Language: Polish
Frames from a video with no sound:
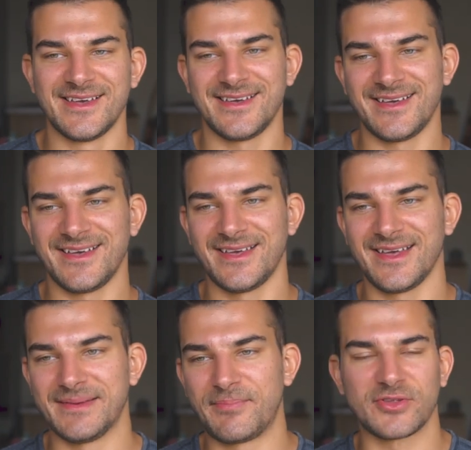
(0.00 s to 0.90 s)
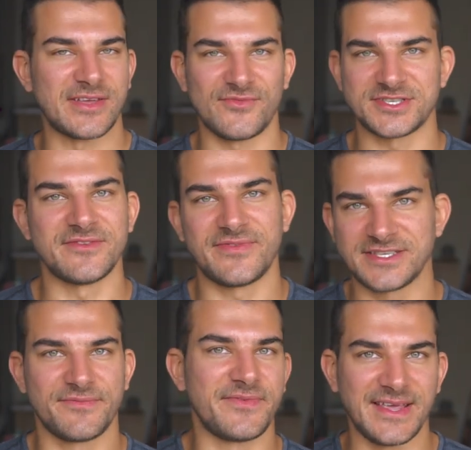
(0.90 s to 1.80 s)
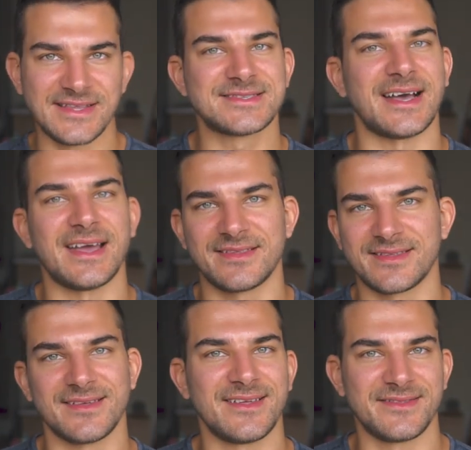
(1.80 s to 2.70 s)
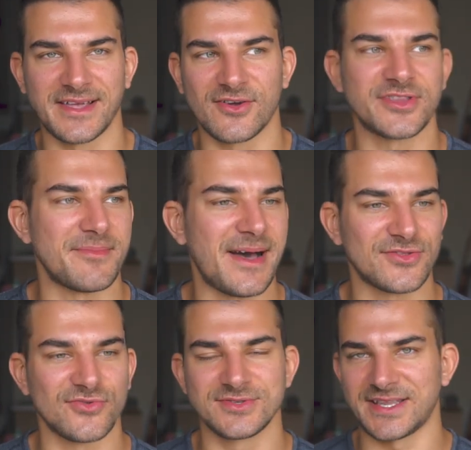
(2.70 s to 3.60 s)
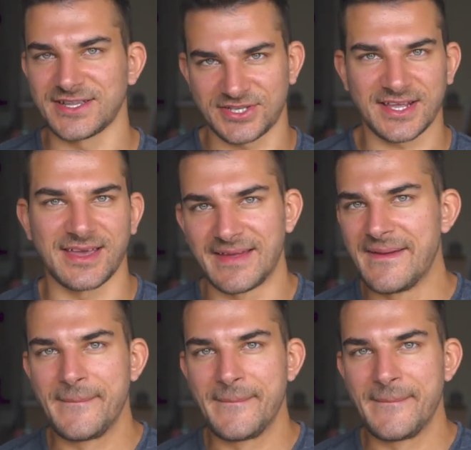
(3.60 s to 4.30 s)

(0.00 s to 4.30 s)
E, potem właśnie wejść w insight e, tego tematu, zadać takie